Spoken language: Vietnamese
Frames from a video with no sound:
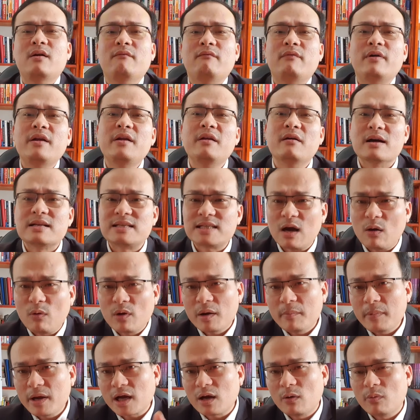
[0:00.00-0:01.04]
và nửa sau
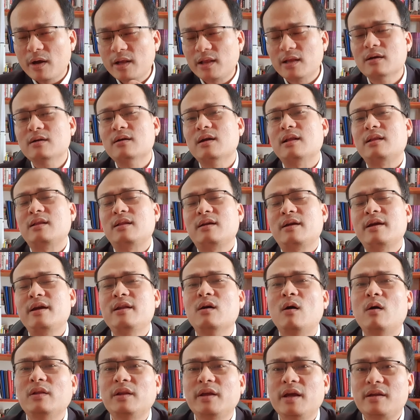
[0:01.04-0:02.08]
năm 2024 khi
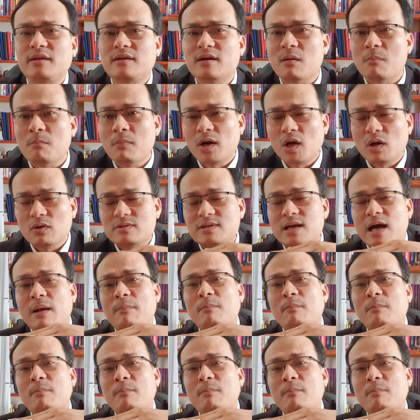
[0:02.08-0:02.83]
đó thị trường bất động sản